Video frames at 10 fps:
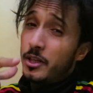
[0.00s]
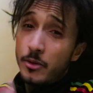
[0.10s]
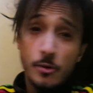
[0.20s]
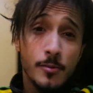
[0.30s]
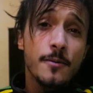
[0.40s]
عليه
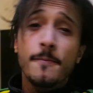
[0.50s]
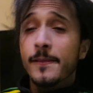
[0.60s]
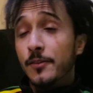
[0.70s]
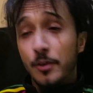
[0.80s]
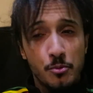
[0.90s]
اليوم
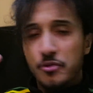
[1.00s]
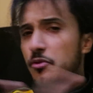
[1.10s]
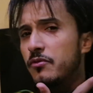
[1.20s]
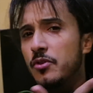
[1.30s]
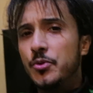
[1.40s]
راكم
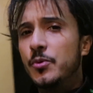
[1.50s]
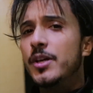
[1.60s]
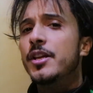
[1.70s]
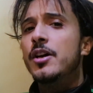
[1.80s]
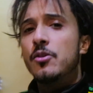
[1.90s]
شفتوه في
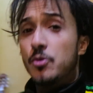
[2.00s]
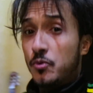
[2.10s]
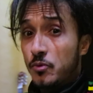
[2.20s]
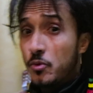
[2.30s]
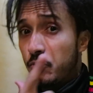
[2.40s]
العنوان
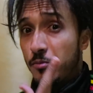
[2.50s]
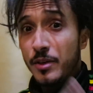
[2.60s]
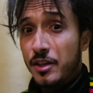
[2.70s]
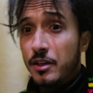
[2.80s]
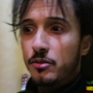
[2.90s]
وشفتوه في
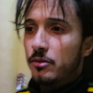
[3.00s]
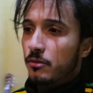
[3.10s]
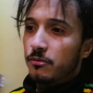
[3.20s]
المينياتور